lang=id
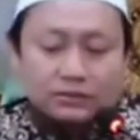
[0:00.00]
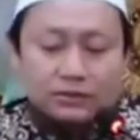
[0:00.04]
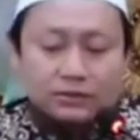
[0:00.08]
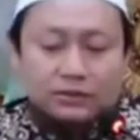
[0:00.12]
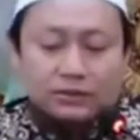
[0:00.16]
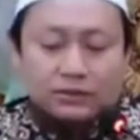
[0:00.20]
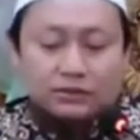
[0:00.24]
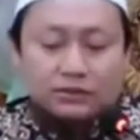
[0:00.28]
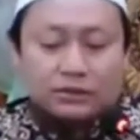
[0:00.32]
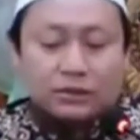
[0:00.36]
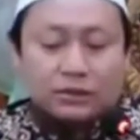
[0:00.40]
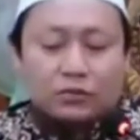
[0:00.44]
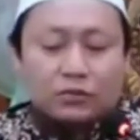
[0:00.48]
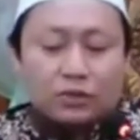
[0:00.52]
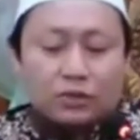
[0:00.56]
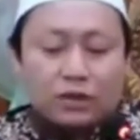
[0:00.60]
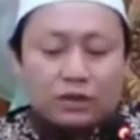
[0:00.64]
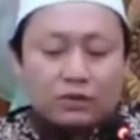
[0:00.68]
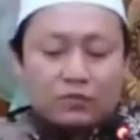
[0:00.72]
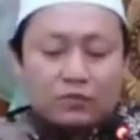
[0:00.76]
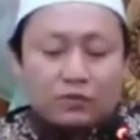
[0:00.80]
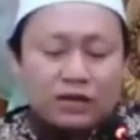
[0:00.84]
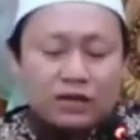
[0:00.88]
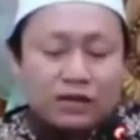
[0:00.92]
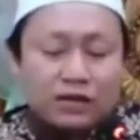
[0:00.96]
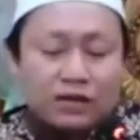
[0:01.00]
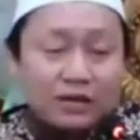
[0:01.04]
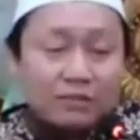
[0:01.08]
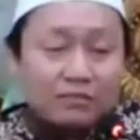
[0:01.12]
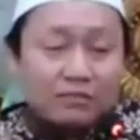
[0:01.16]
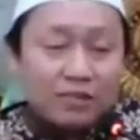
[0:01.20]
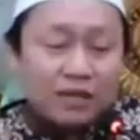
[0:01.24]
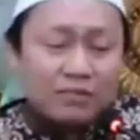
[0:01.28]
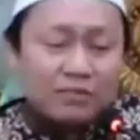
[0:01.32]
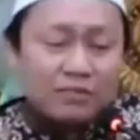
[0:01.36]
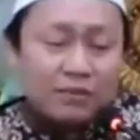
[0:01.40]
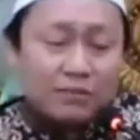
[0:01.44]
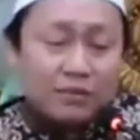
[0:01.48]
Sakurang-kurangnya
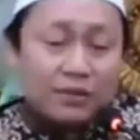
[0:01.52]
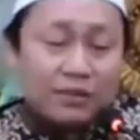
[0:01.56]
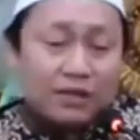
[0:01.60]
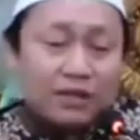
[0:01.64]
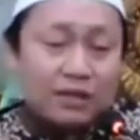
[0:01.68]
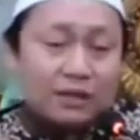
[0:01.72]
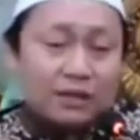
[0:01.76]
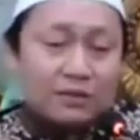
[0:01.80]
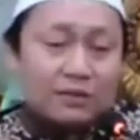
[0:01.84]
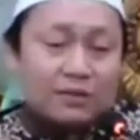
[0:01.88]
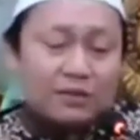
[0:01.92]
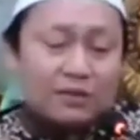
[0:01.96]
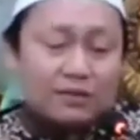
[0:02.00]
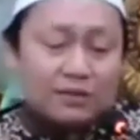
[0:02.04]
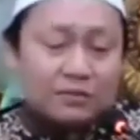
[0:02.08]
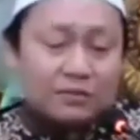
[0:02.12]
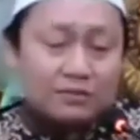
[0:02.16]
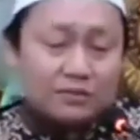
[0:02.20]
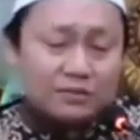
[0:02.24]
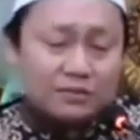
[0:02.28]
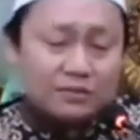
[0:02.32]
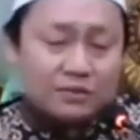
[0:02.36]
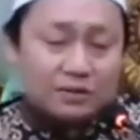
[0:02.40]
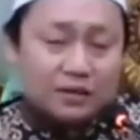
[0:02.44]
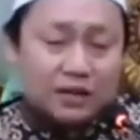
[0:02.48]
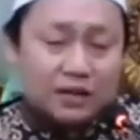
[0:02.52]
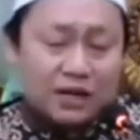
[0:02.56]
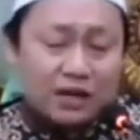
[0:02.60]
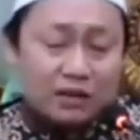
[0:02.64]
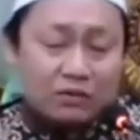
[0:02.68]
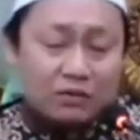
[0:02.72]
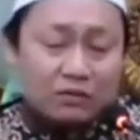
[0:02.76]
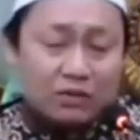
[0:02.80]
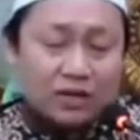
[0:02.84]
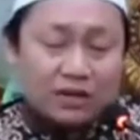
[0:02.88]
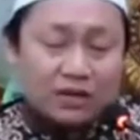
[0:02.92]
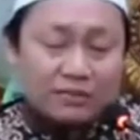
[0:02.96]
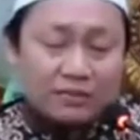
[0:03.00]
Mbah Bibia
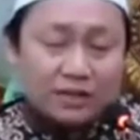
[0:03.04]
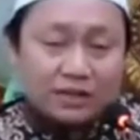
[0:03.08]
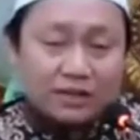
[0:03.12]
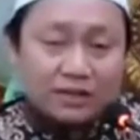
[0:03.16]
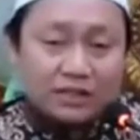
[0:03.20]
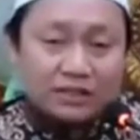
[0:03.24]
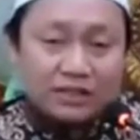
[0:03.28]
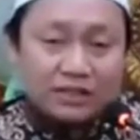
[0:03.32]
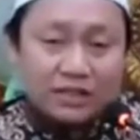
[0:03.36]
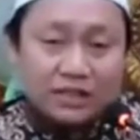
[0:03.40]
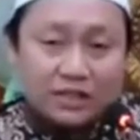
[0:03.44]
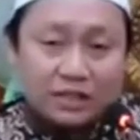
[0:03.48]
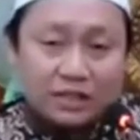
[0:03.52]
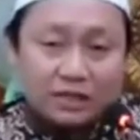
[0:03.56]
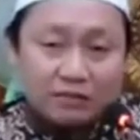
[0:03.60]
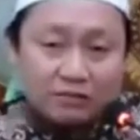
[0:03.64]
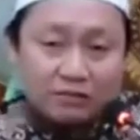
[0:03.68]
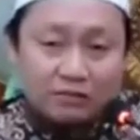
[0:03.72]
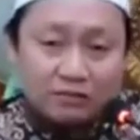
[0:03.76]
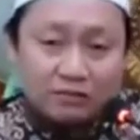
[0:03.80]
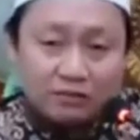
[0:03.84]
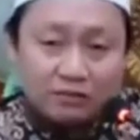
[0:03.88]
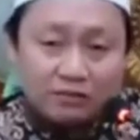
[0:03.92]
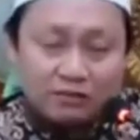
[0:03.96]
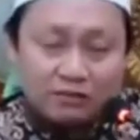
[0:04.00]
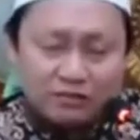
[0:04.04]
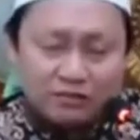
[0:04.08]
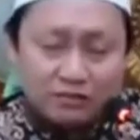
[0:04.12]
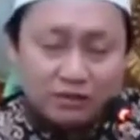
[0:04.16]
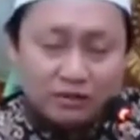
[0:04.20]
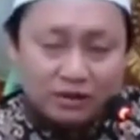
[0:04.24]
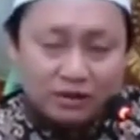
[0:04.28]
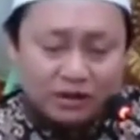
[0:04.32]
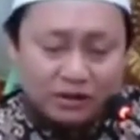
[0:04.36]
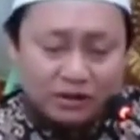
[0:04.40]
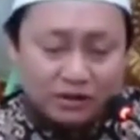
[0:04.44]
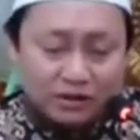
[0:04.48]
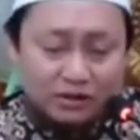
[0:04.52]
keluar batis kiri dulu,
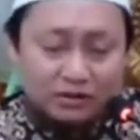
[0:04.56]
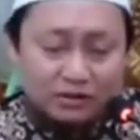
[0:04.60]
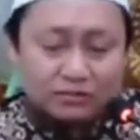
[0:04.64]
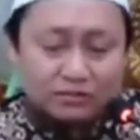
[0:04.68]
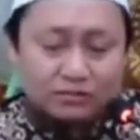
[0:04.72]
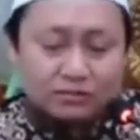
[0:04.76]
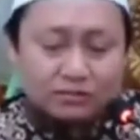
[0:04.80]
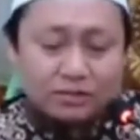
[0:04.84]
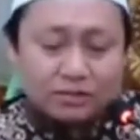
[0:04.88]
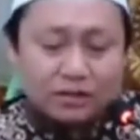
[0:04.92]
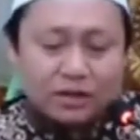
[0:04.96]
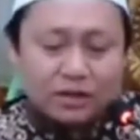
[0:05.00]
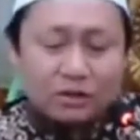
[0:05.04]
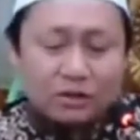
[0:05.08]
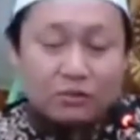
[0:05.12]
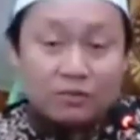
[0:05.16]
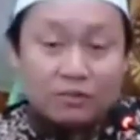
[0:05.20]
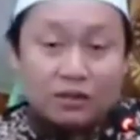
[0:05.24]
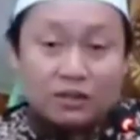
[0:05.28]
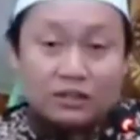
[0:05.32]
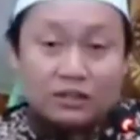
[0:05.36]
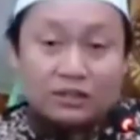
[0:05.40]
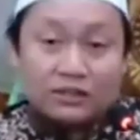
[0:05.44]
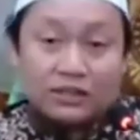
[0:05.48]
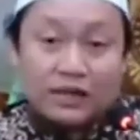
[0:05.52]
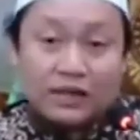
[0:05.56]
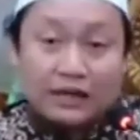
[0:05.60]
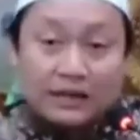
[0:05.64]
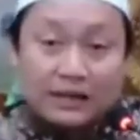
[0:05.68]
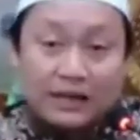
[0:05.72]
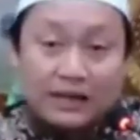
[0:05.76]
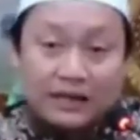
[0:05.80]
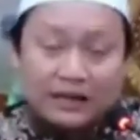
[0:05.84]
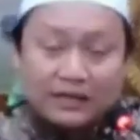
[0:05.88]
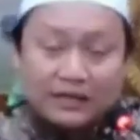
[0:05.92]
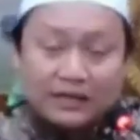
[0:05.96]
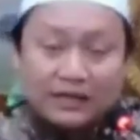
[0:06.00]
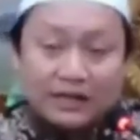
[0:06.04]
lalu batis
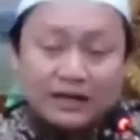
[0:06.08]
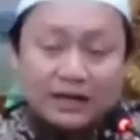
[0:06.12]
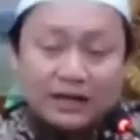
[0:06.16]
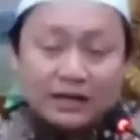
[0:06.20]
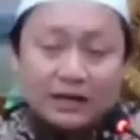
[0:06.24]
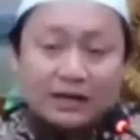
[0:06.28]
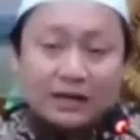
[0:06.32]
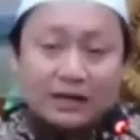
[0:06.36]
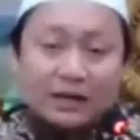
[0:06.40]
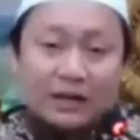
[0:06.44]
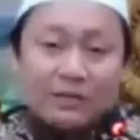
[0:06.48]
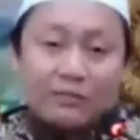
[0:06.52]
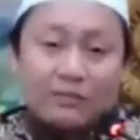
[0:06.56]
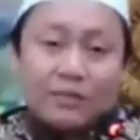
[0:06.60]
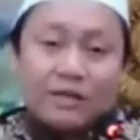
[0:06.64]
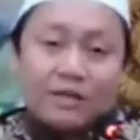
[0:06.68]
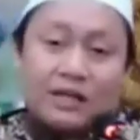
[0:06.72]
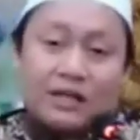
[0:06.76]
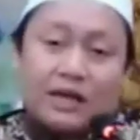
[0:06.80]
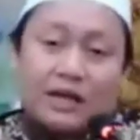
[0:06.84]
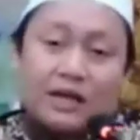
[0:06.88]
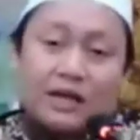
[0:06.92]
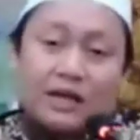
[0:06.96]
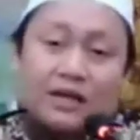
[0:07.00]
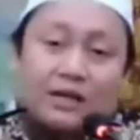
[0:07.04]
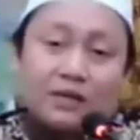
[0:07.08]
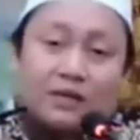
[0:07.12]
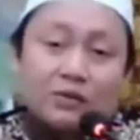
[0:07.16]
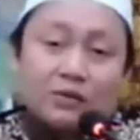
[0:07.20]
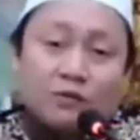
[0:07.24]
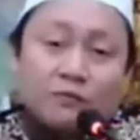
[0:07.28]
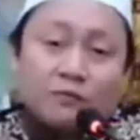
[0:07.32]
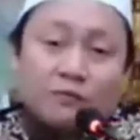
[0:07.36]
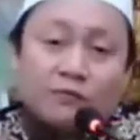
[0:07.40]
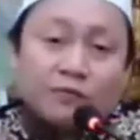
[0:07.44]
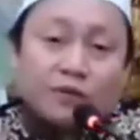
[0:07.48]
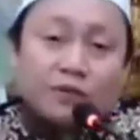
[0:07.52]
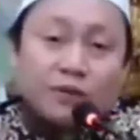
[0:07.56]
kanan, baca ay
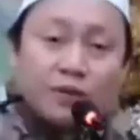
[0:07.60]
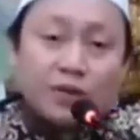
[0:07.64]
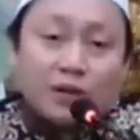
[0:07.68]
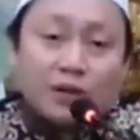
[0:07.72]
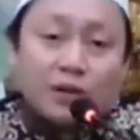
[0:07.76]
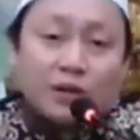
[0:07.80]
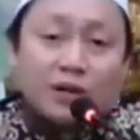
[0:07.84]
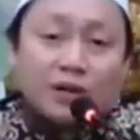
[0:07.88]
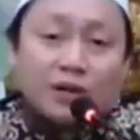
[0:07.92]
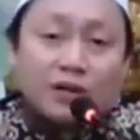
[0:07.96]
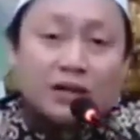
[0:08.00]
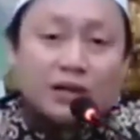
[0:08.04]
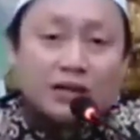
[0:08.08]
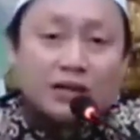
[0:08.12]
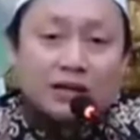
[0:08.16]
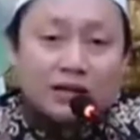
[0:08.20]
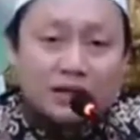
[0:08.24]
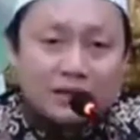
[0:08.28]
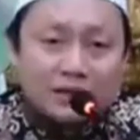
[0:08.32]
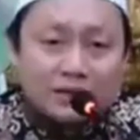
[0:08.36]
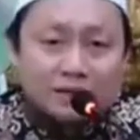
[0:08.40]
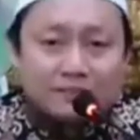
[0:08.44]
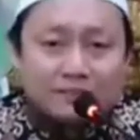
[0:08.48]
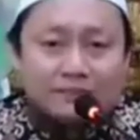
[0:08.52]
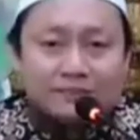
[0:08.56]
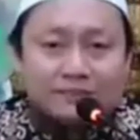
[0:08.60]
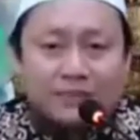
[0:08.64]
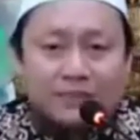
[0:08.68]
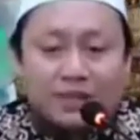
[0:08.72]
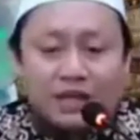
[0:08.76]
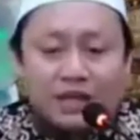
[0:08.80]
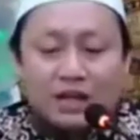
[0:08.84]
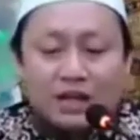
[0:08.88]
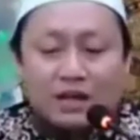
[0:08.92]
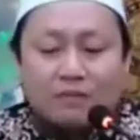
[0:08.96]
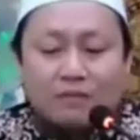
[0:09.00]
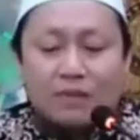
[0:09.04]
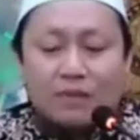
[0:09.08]
gufronaka.
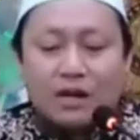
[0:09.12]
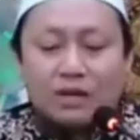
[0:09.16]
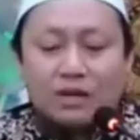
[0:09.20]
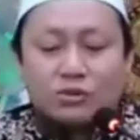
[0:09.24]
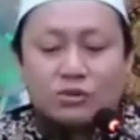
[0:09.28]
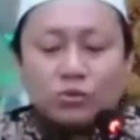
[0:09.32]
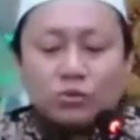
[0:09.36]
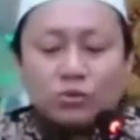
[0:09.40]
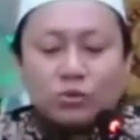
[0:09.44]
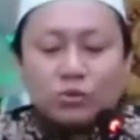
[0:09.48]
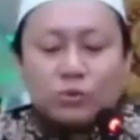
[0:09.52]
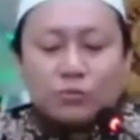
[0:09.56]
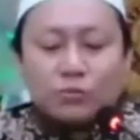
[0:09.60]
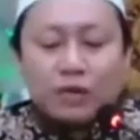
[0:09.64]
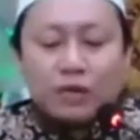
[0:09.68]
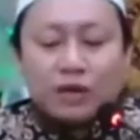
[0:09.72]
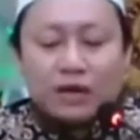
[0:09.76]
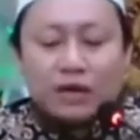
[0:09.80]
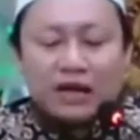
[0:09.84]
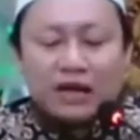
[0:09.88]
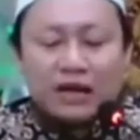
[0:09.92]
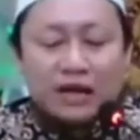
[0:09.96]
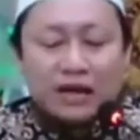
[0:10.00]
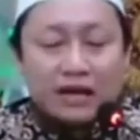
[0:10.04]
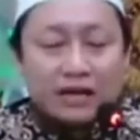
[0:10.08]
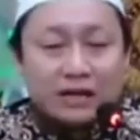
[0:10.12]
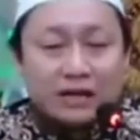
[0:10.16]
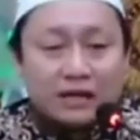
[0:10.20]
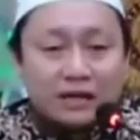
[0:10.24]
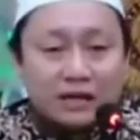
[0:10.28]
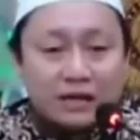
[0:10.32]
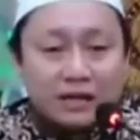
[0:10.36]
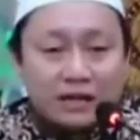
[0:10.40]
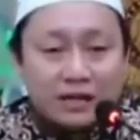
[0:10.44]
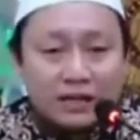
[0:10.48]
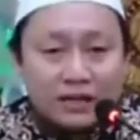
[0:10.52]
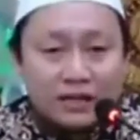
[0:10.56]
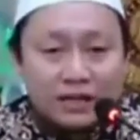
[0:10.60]
Maksud gufronakan
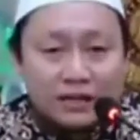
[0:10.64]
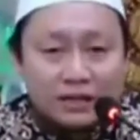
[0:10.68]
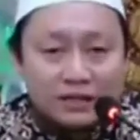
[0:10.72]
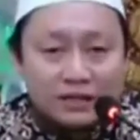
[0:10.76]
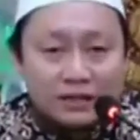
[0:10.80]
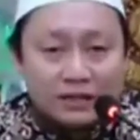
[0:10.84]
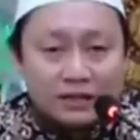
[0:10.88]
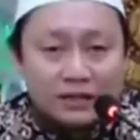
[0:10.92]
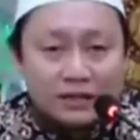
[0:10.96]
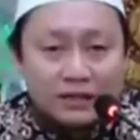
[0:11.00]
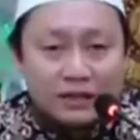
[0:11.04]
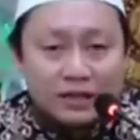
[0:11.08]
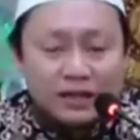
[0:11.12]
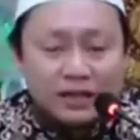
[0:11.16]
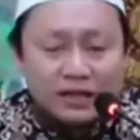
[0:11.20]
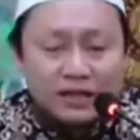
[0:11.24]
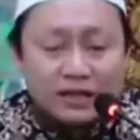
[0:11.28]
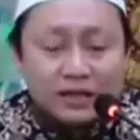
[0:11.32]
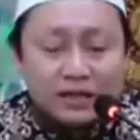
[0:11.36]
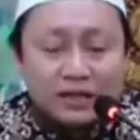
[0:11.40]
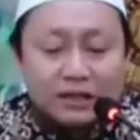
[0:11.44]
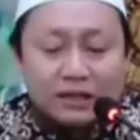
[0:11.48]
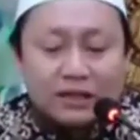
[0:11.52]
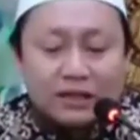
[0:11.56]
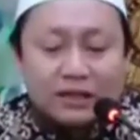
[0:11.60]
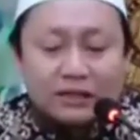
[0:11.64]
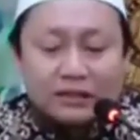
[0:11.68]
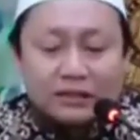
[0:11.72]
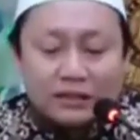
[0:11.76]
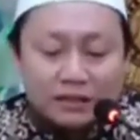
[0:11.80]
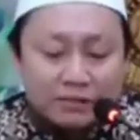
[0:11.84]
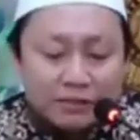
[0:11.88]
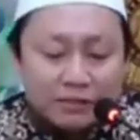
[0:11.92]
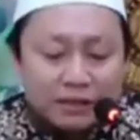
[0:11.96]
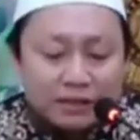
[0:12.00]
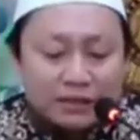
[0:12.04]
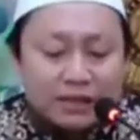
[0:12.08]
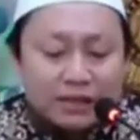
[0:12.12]
ini
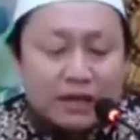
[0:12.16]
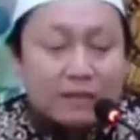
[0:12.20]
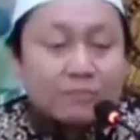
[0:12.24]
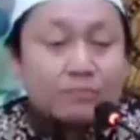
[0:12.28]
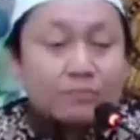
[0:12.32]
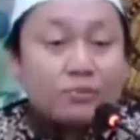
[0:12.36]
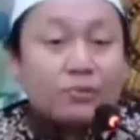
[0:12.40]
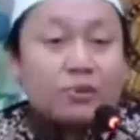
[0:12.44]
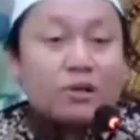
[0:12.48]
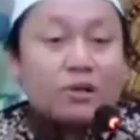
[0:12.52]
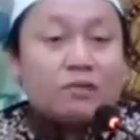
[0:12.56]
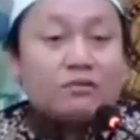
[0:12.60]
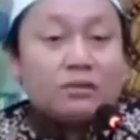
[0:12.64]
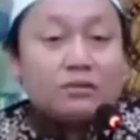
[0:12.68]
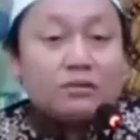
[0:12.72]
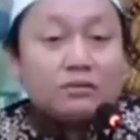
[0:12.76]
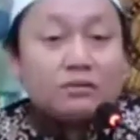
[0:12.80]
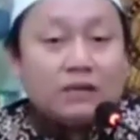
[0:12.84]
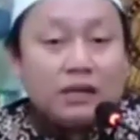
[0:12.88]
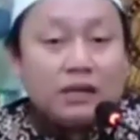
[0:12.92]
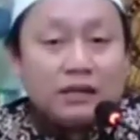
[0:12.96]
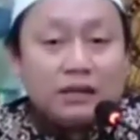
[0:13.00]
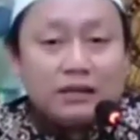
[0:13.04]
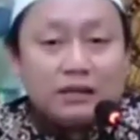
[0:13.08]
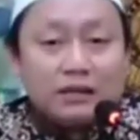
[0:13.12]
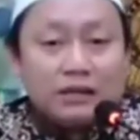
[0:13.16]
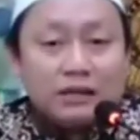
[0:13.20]
kita minta ampun lawan Tuhan.